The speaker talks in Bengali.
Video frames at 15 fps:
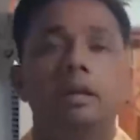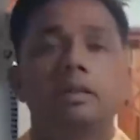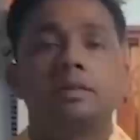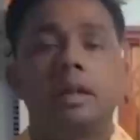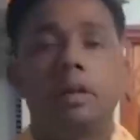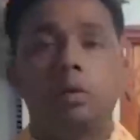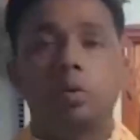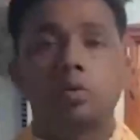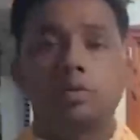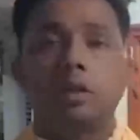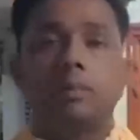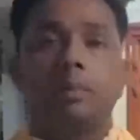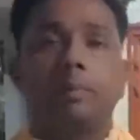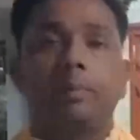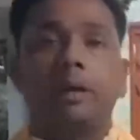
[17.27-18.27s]
সেই
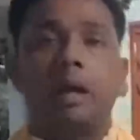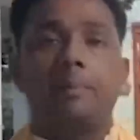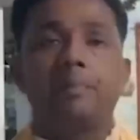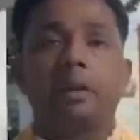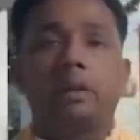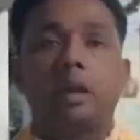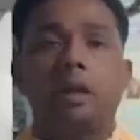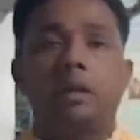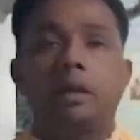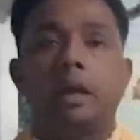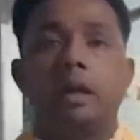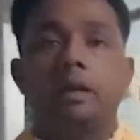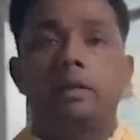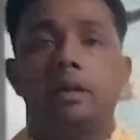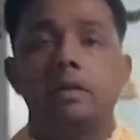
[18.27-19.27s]
ঘোষণার ব্যাপারে আপনাকে
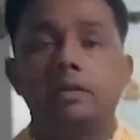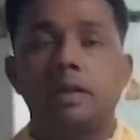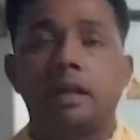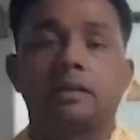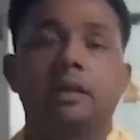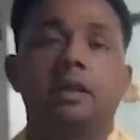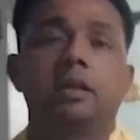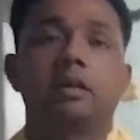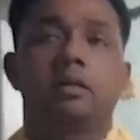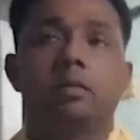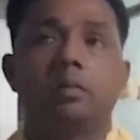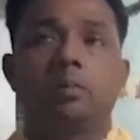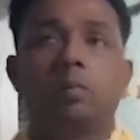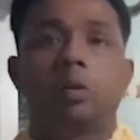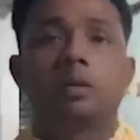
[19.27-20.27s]
গ্যারান্টির সাথে
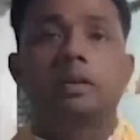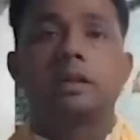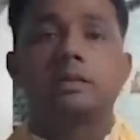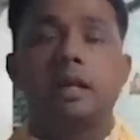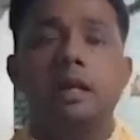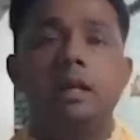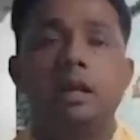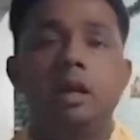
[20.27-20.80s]
বলতে চাই